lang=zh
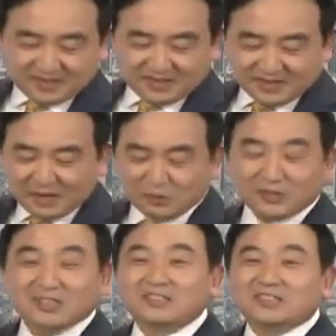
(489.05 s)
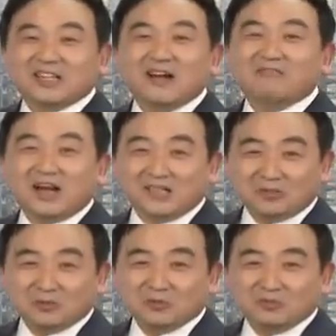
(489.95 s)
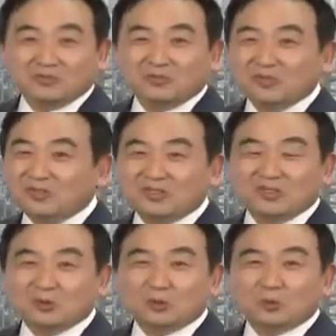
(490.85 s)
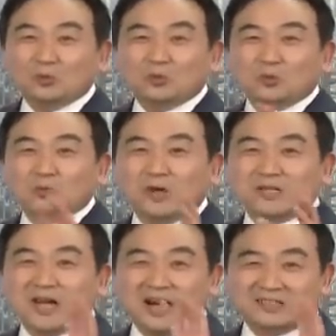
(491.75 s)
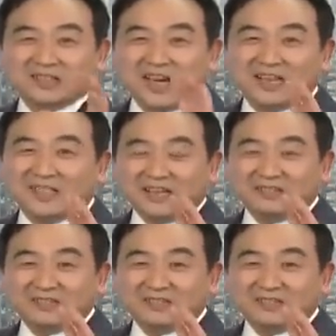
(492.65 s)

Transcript: 在我的看法当中，中共官场的概念，